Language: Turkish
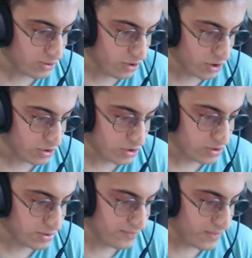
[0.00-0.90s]
Okyanus
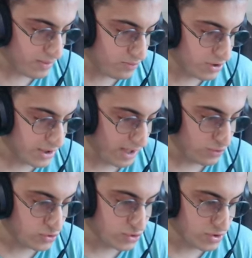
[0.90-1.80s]
Buradan
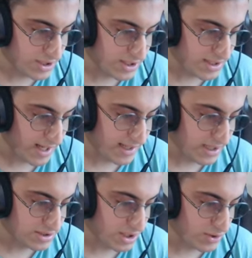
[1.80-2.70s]
3. sıradaki
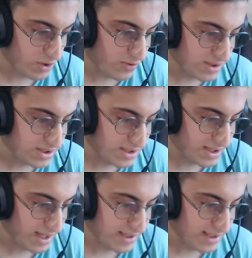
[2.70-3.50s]
arkadaşlar robotı